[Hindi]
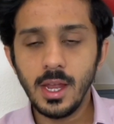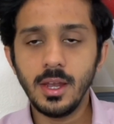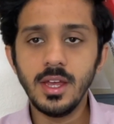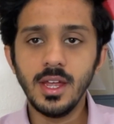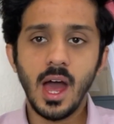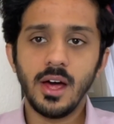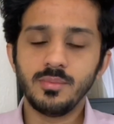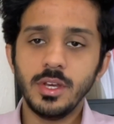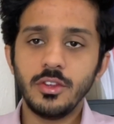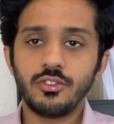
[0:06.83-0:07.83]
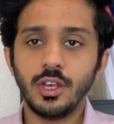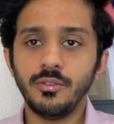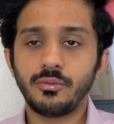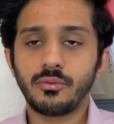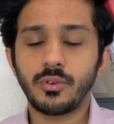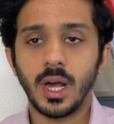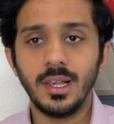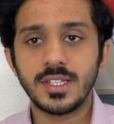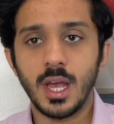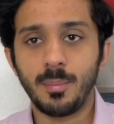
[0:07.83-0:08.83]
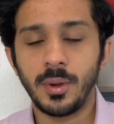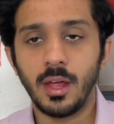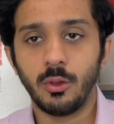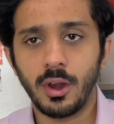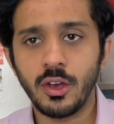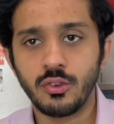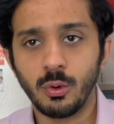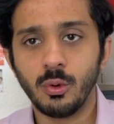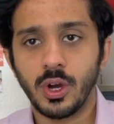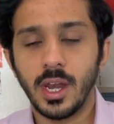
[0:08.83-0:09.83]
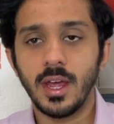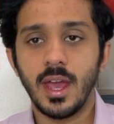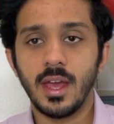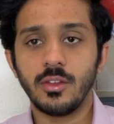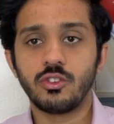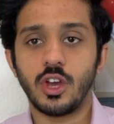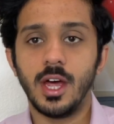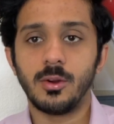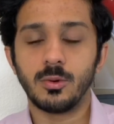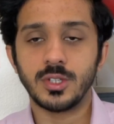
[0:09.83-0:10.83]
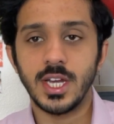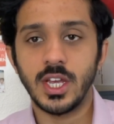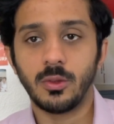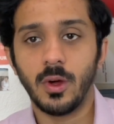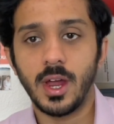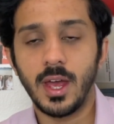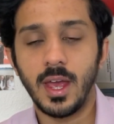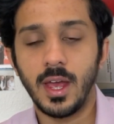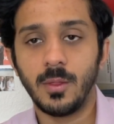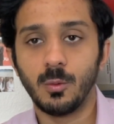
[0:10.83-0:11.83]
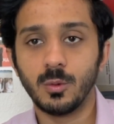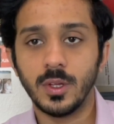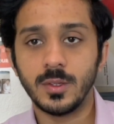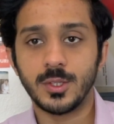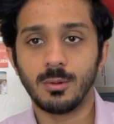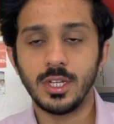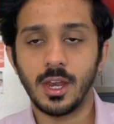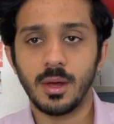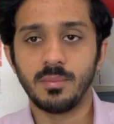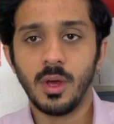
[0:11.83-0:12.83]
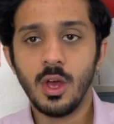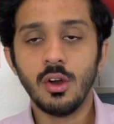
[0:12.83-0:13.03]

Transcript: इंडियन आर्मी चीफ कल से अपना दौरा शुरू कर रहे हैं चार रोजा ये दौरा है दो दिन सऊदी अरब